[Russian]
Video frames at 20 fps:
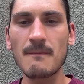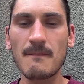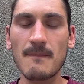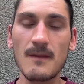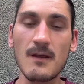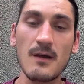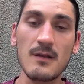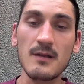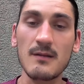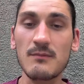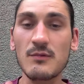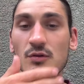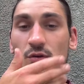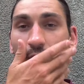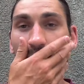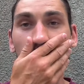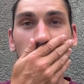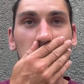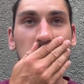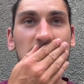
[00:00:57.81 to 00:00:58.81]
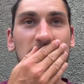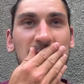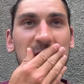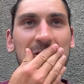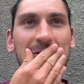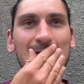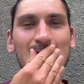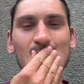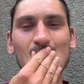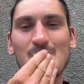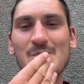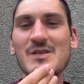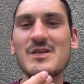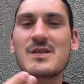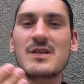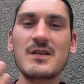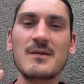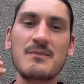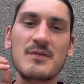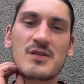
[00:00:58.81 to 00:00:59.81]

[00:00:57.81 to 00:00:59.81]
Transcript: Да, намного больше, где-то ну, почти до